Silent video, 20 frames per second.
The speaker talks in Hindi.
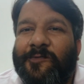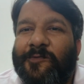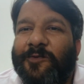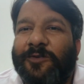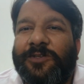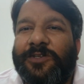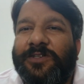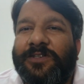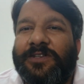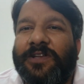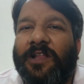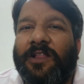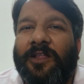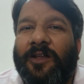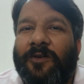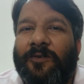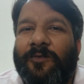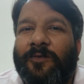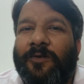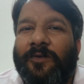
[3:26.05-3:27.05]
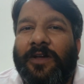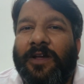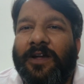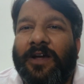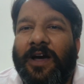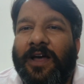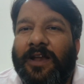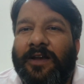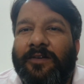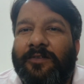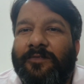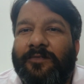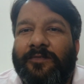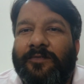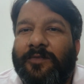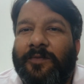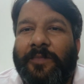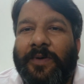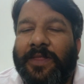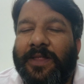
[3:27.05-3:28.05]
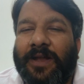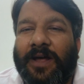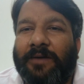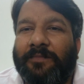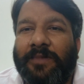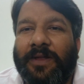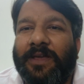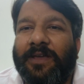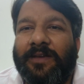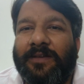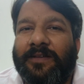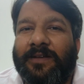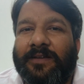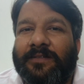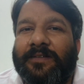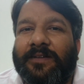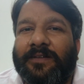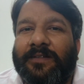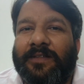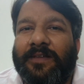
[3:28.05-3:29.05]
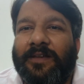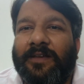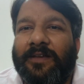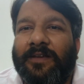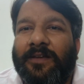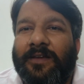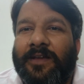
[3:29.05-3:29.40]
कुछ चंद लोगों के कारण वो बदनाम नहीं की जा सकती